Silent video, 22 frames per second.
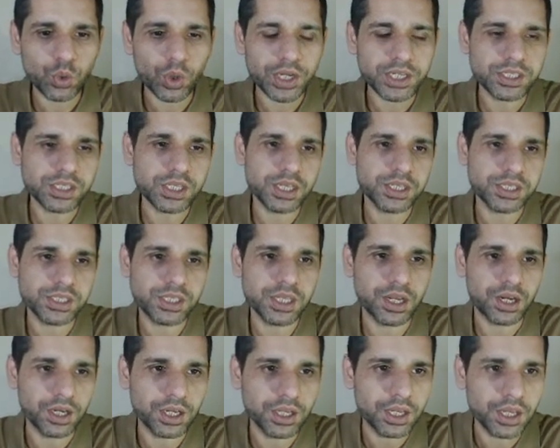को आहिस्ता आहिस्ता
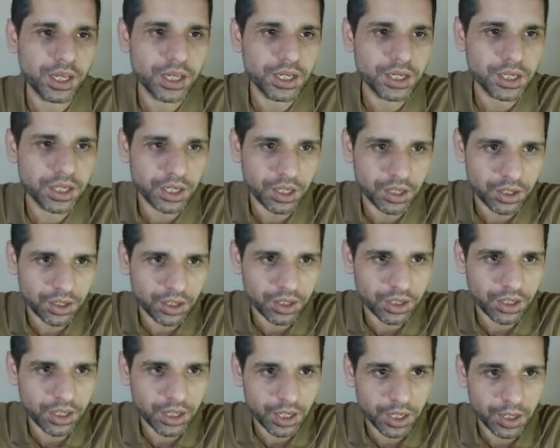रीगेन कर
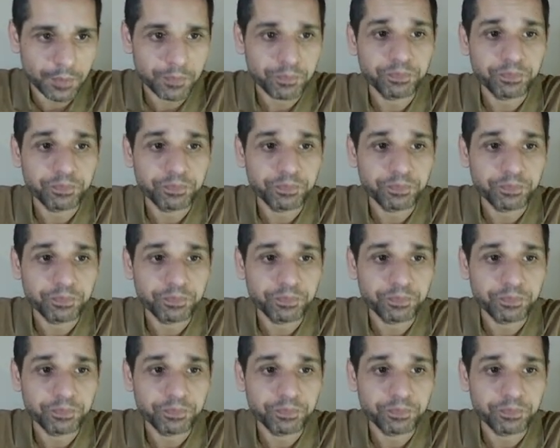रहे हैं